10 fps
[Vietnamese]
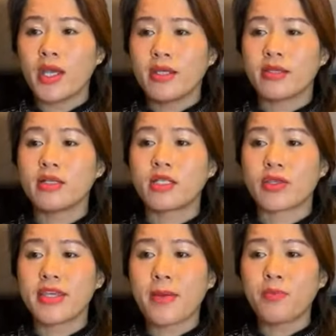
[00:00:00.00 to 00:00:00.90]
những trò
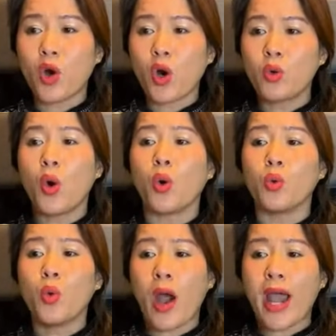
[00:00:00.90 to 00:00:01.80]
dâm ô
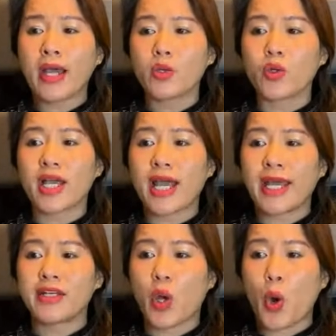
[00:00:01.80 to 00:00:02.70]
hữu hóa của các
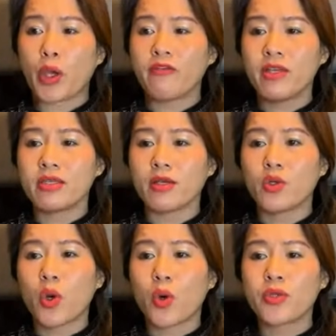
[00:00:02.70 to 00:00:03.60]
anh đội với những
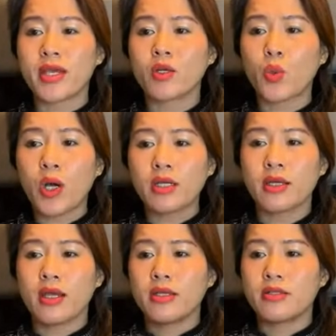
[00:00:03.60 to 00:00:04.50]
cô dân quân
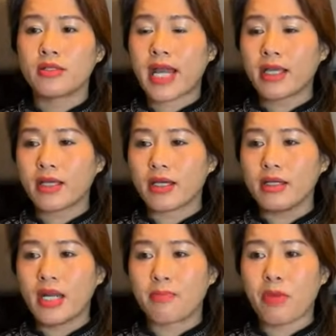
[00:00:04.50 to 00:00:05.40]
được đảng cử
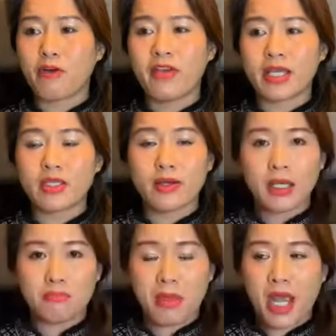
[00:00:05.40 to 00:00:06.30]
làm bảo vệ cho
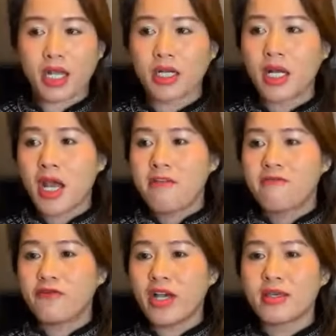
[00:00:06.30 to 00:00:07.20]
cách mạng,
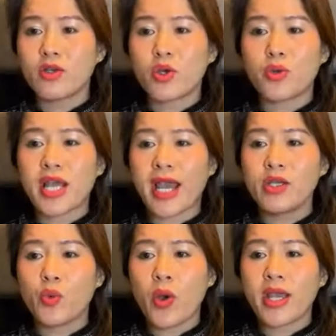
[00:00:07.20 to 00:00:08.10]
với những cô gái
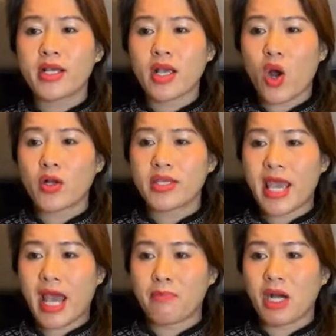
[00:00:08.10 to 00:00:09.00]
quê con
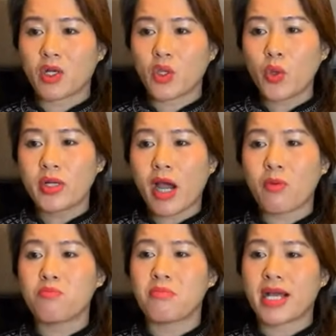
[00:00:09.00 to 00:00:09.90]
nhà bần cố
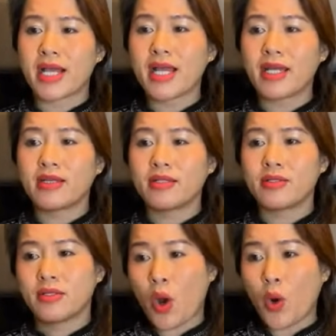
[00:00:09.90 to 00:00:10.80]
nông mà các anh
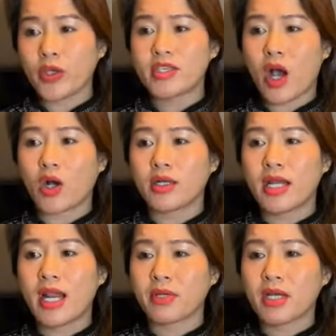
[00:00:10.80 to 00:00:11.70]
đội chọn để
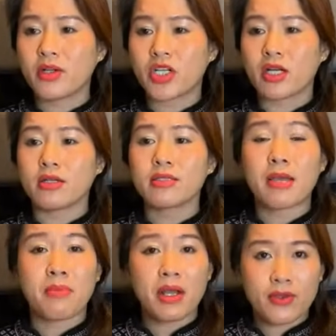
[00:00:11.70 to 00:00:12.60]
làm cơ sở tay
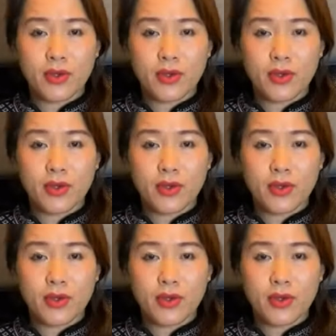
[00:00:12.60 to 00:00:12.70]
mắt cho